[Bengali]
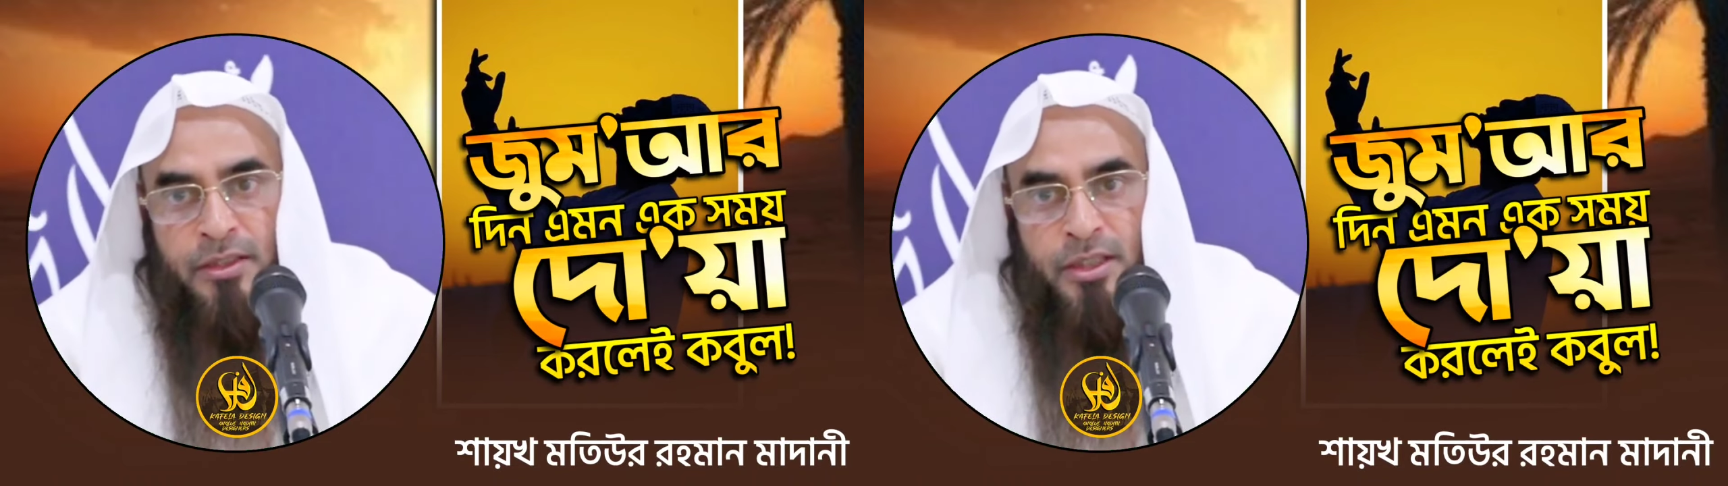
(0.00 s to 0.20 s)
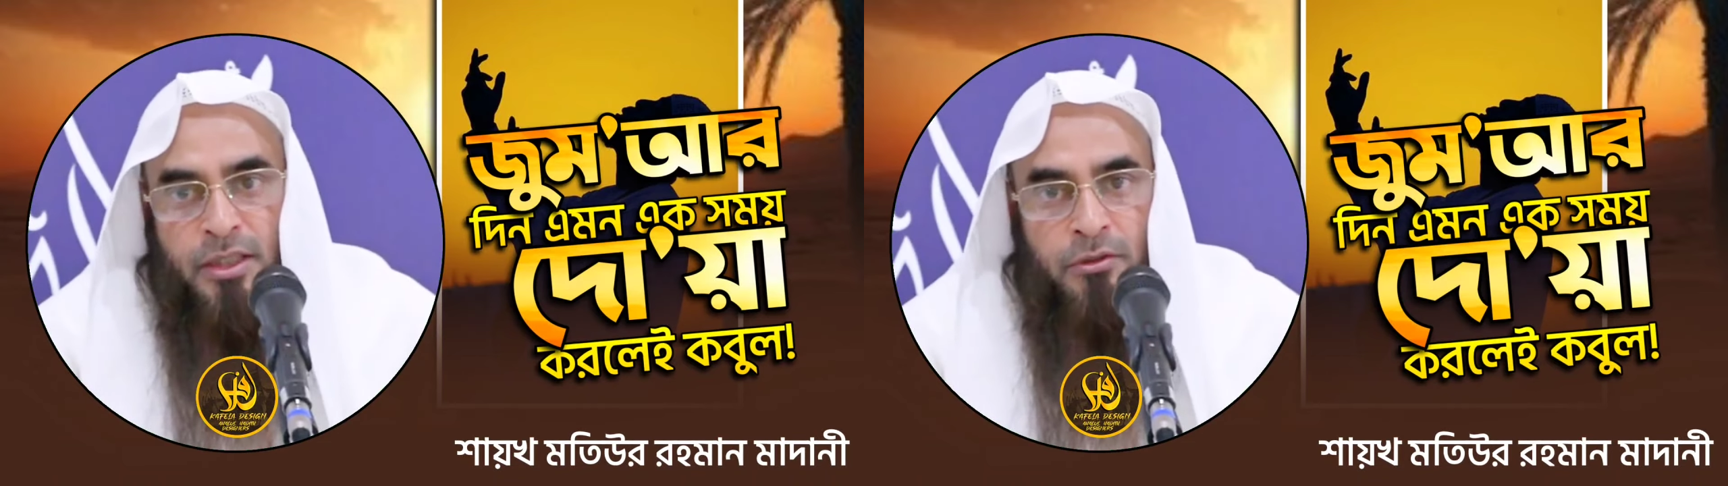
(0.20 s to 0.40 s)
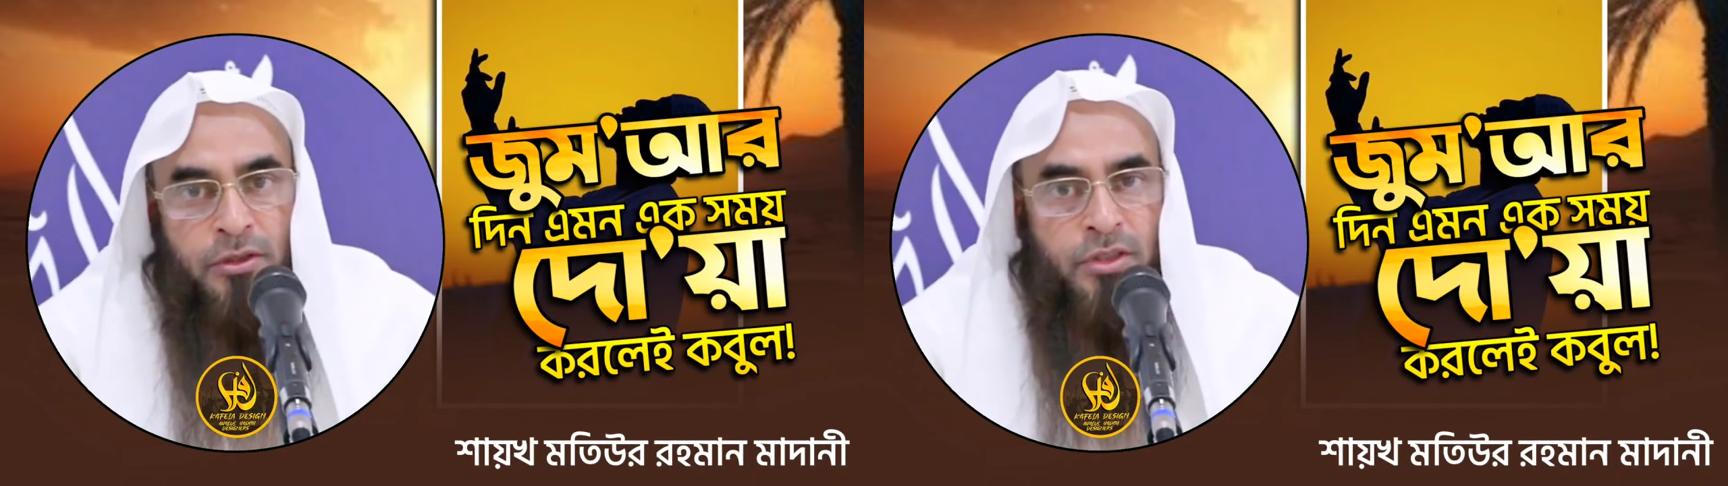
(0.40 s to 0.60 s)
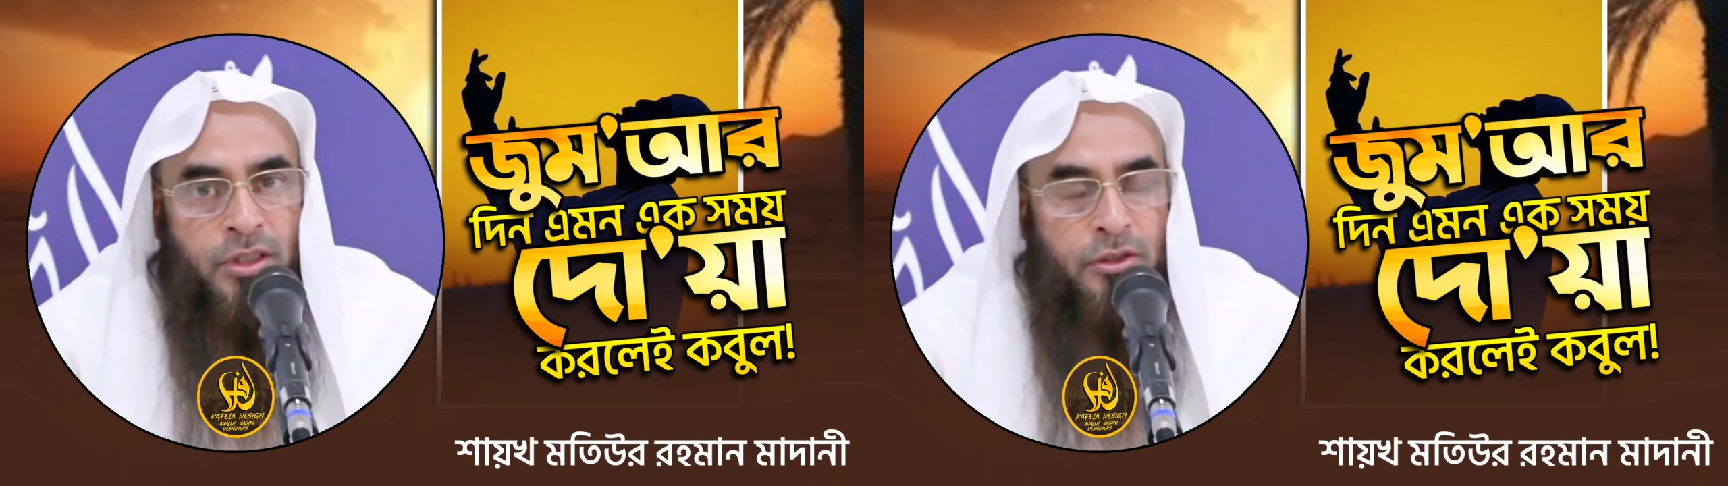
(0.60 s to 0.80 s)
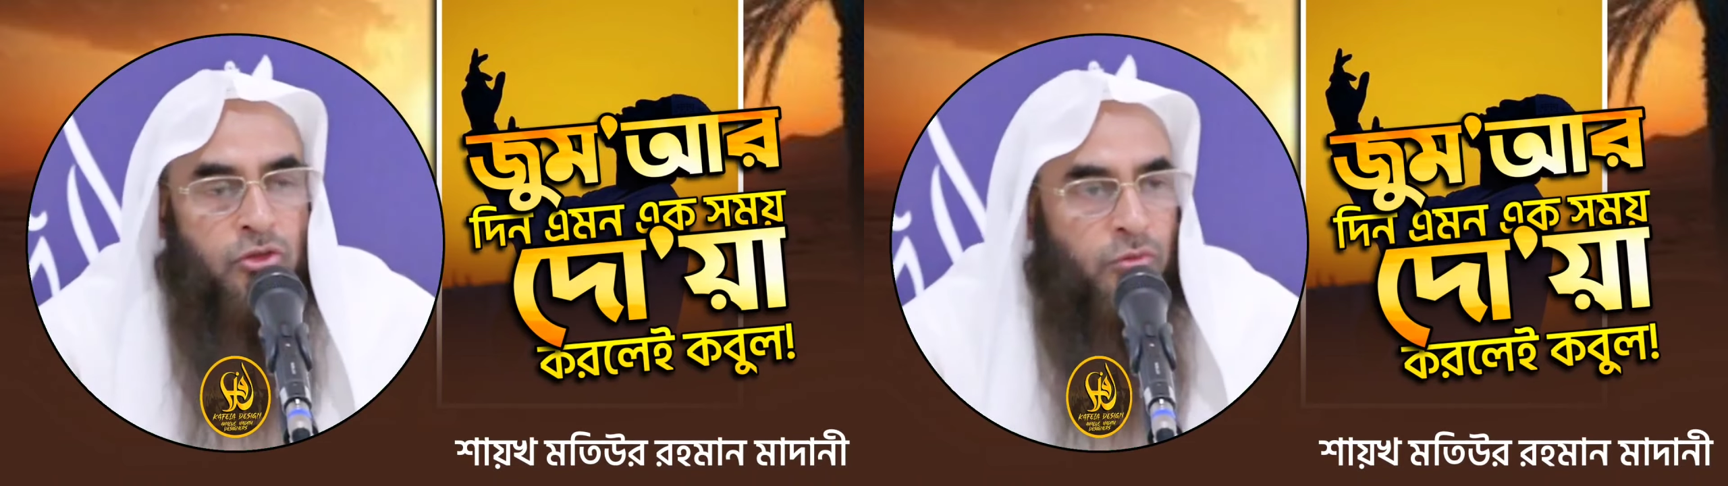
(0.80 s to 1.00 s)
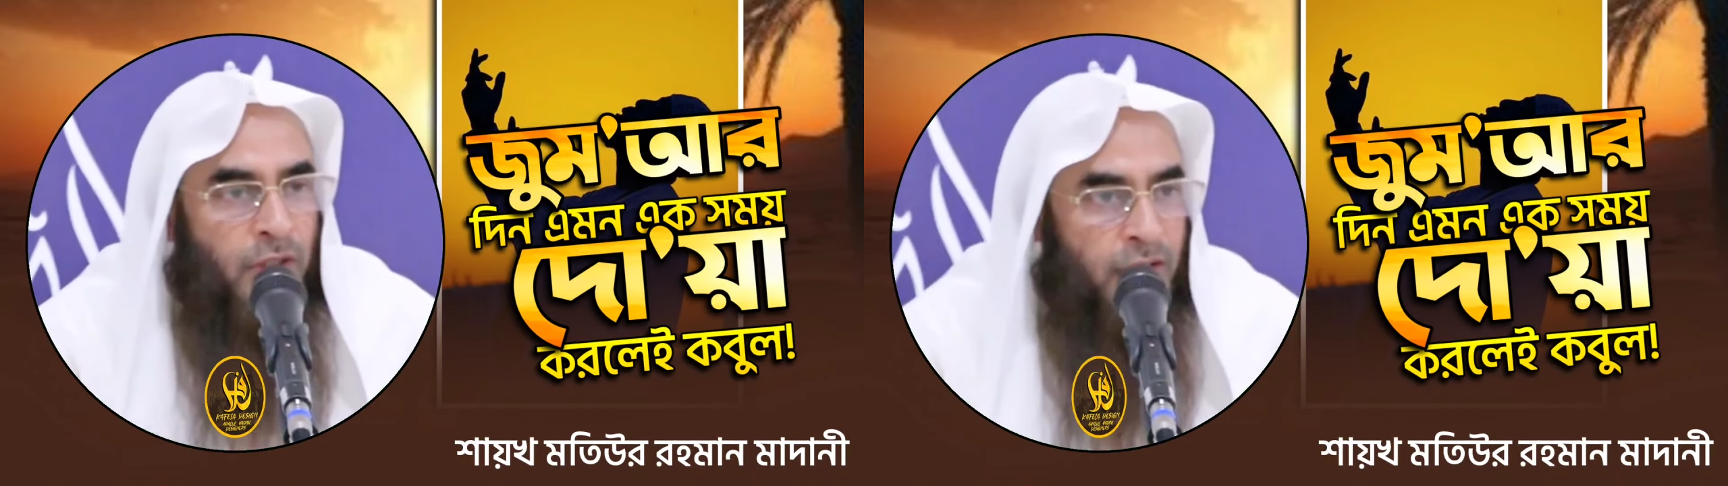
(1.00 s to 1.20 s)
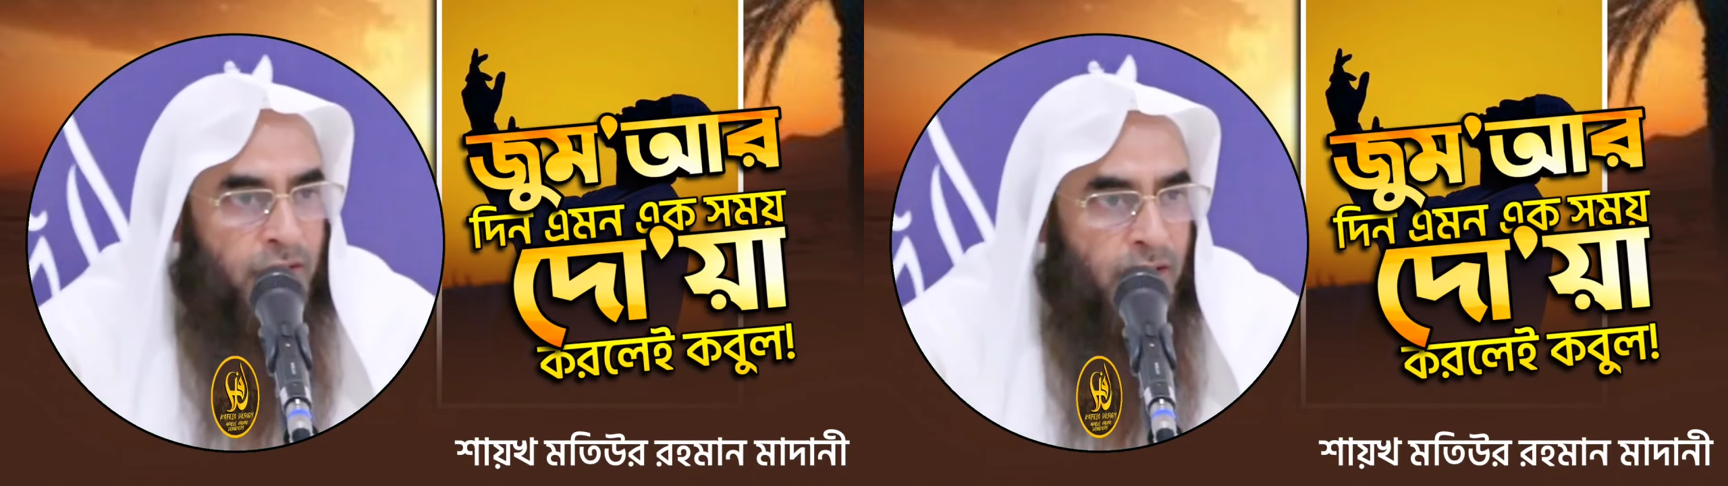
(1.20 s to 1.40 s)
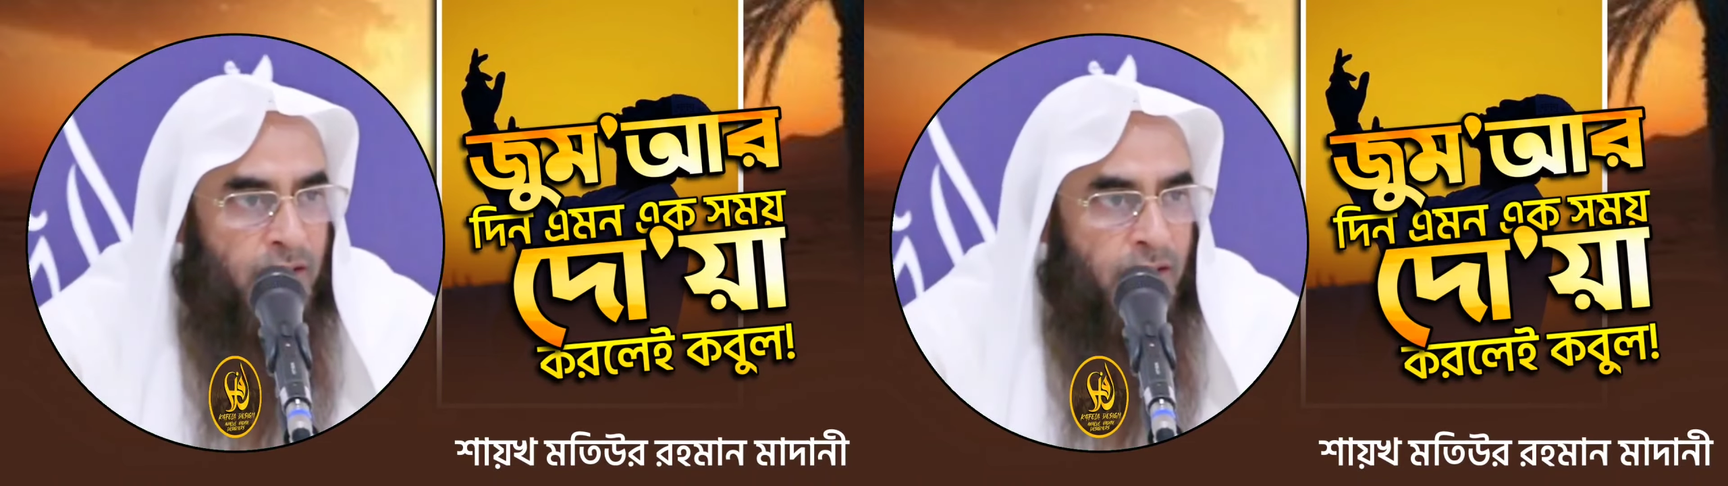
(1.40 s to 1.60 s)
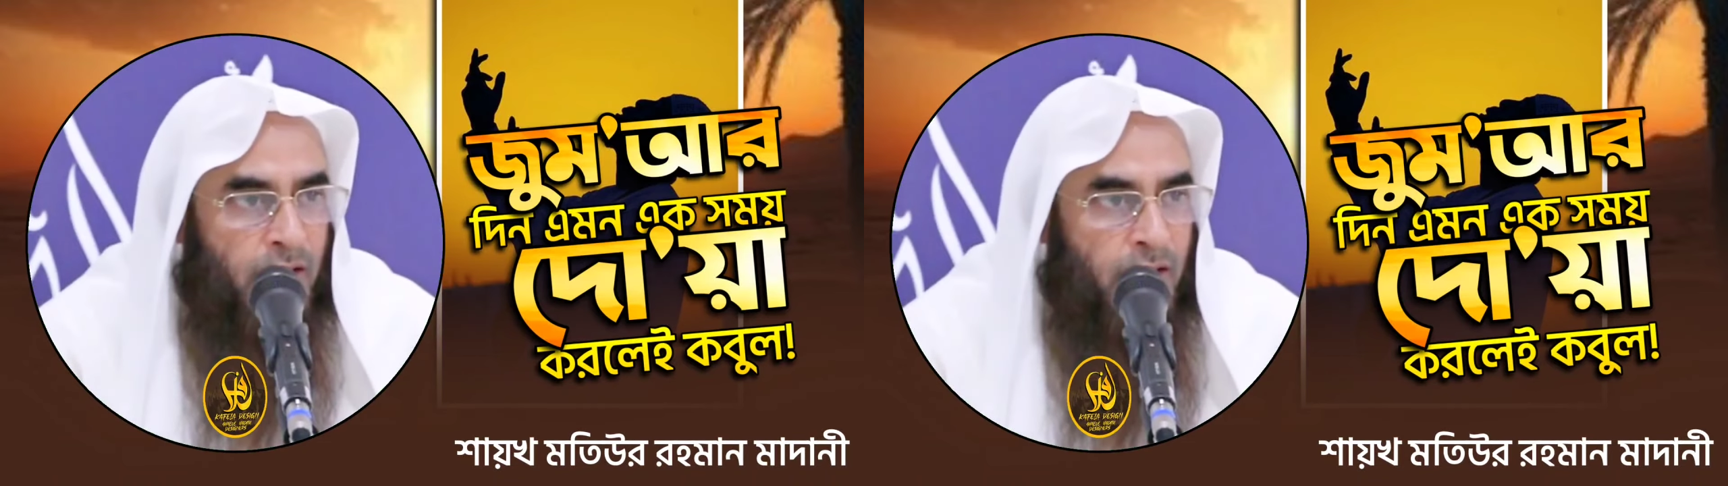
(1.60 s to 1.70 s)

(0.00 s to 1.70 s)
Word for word: সেটা হচ্ছে জুমার দিন